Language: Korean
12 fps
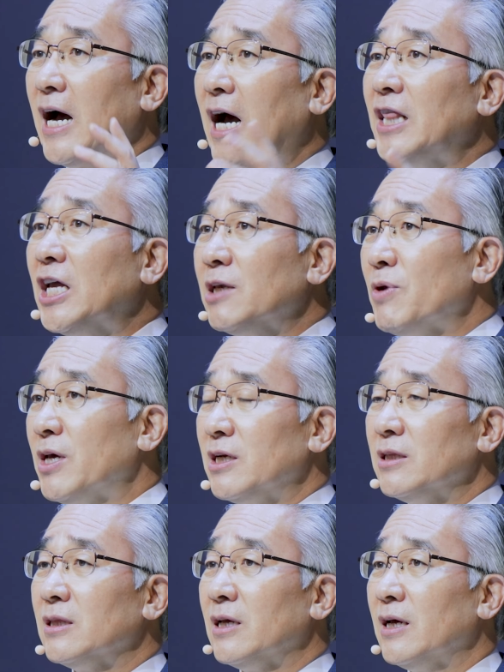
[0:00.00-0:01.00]
하나님의
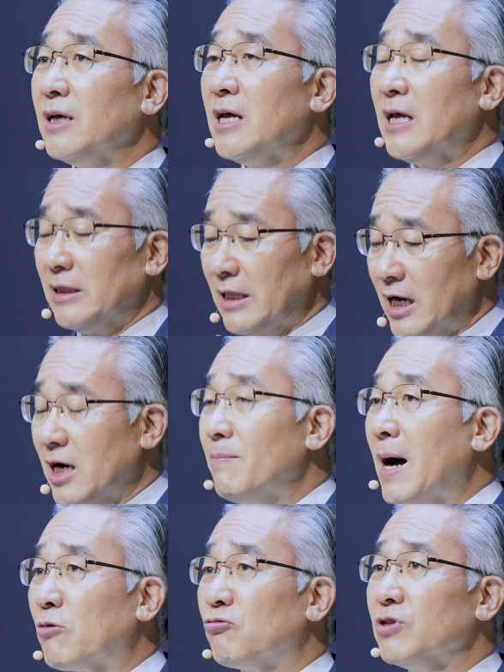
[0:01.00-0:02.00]
일인데
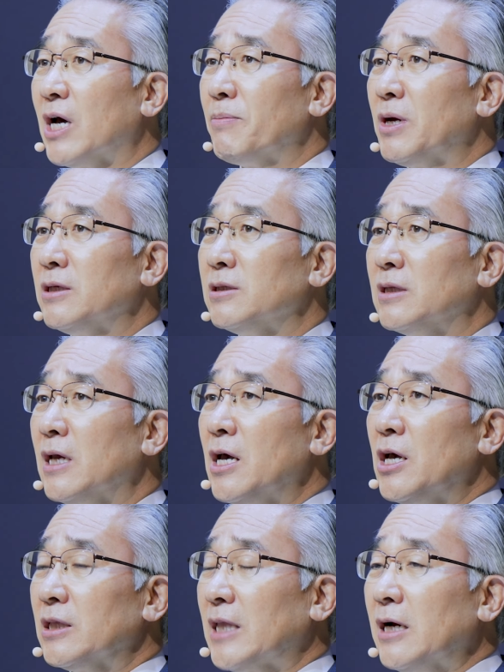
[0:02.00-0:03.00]
내가 맡고 나면은
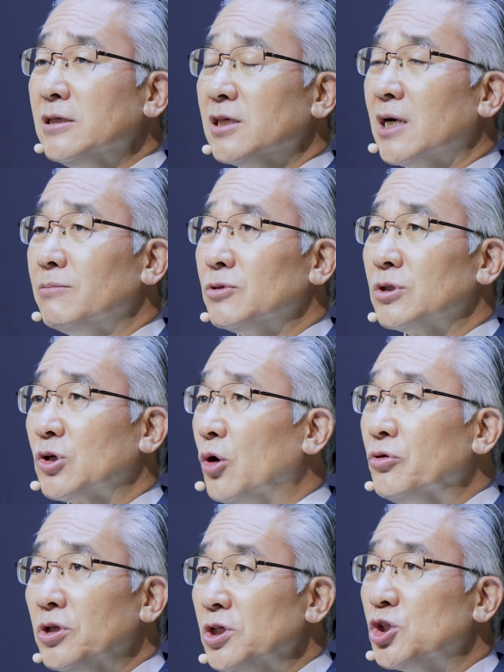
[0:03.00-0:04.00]
다른 사람은
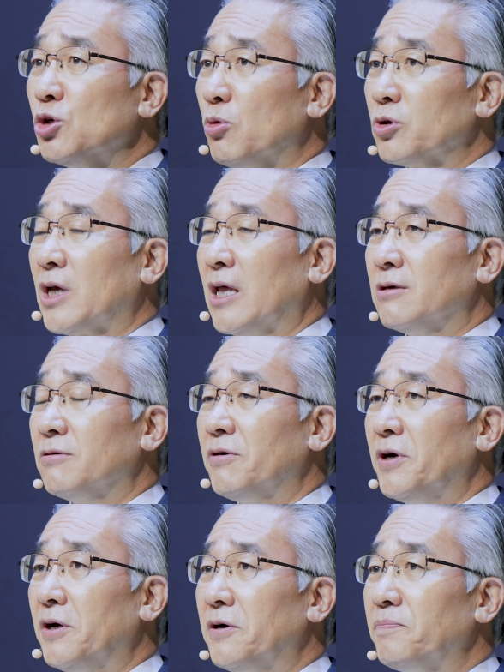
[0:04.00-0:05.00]
건들지도
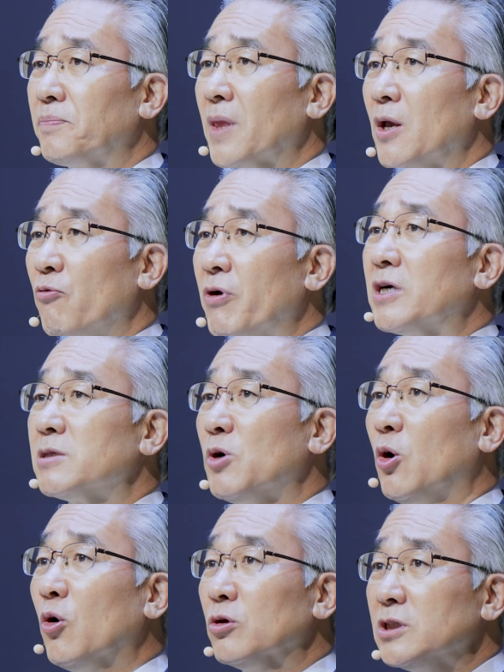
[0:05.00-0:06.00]
못하는 거예요. 왜
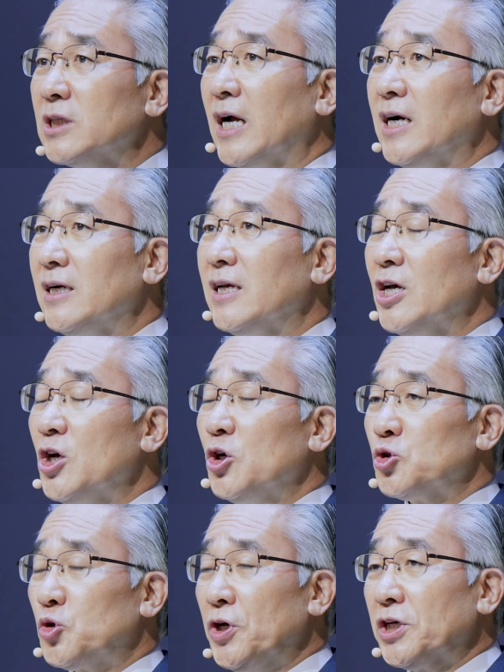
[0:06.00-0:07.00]
그러냐면 어느 날
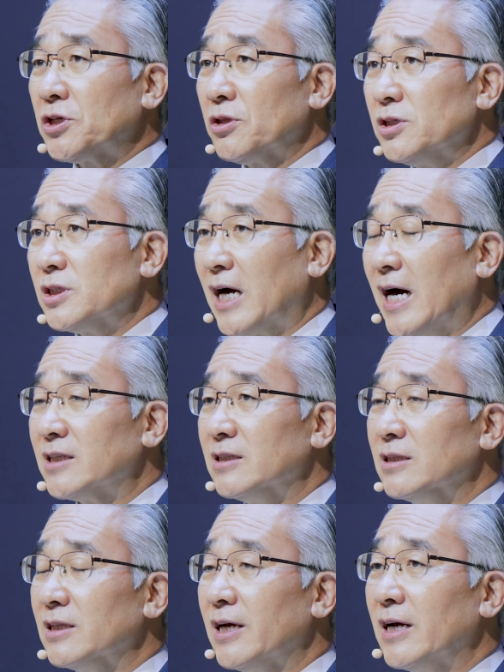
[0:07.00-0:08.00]
최선을
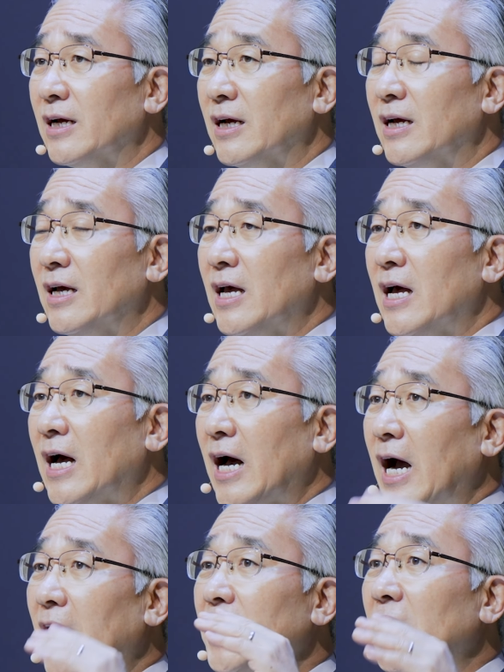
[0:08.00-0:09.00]
다하는데
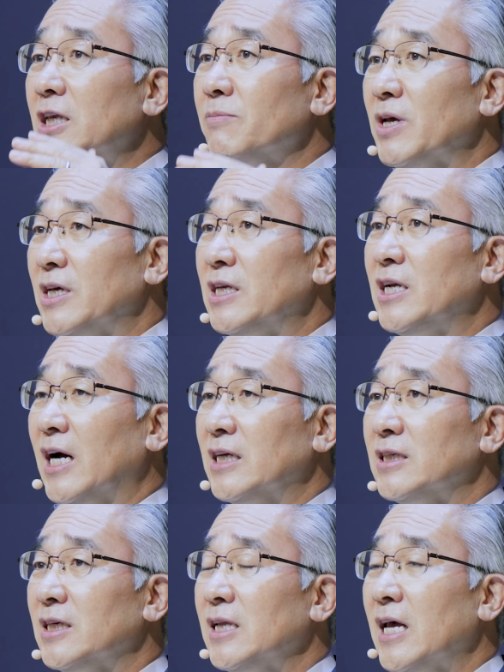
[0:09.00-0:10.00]
하나님의 일이
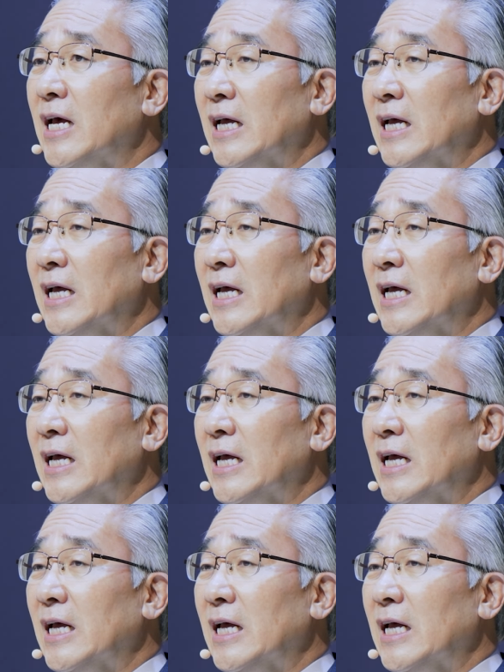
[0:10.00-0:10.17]
아닌